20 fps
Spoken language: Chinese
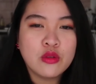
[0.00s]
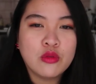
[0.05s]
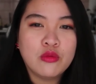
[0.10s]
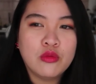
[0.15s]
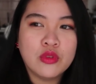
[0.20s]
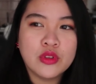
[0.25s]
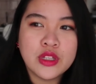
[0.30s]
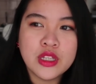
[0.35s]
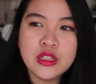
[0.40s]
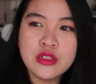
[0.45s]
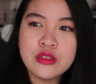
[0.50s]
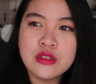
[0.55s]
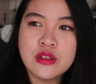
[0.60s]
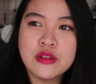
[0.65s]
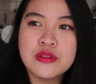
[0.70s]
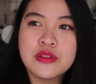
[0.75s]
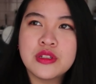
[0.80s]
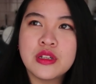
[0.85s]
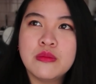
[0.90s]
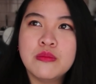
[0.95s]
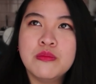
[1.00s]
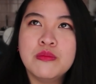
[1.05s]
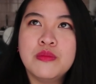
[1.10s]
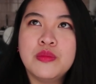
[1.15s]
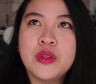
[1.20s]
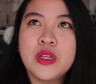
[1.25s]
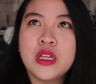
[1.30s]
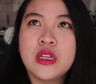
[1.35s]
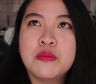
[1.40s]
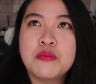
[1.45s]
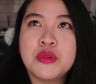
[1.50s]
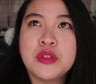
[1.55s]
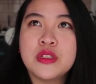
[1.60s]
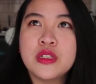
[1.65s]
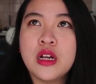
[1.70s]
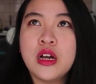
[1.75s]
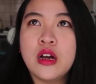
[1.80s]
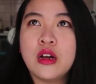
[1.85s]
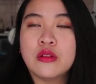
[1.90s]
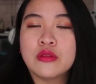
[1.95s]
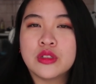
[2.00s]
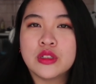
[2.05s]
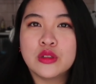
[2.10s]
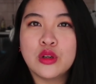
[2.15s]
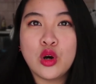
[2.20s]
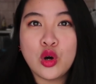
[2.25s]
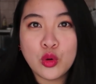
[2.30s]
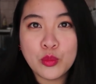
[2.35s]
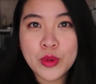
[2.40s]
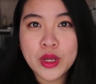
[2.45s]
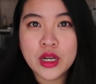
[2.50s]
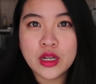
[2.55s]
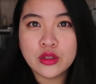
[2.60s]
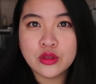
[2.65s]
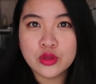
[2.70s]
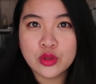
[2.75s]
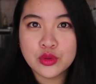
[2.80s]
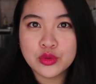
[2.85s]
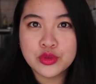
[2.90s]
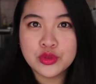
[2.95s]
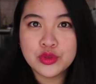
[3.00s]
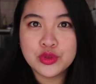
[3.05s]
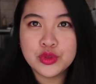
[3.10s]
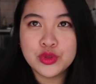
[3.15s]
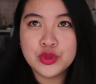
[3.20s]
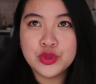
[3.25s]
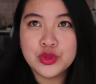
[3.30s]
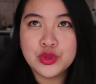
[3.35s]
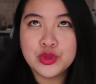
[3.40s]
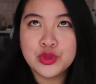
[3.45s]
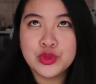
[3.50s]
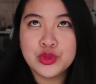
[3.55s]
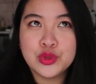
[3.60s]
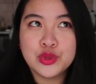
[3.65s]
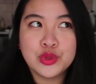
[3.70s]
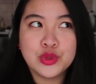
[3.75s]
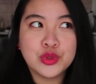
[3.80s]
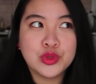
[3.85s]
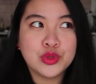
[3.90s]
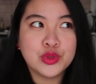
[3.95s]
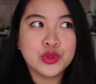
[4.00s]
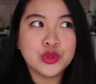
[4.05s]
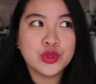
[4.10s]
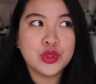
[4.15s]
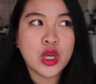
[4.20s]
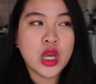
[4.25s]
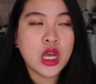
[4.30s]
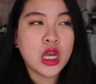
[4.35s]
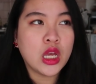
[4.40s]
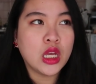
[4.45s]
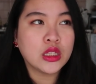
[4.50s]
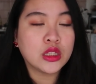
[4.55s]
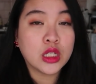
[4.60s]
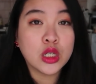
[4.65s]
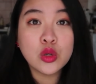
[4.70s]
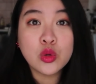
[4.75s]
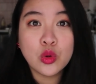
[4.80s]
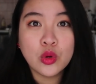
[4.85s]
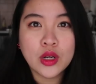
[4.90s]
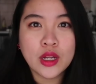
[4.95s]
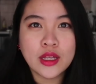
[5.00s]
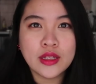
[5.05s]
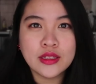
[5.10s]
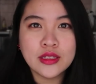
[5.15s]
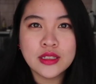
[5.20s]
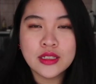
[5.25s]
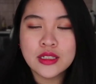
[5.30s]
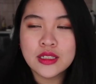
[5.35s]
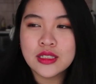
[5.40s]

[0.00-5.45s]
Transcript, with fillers: 我那时候身边比较好的欧美人都是，呃，德国人，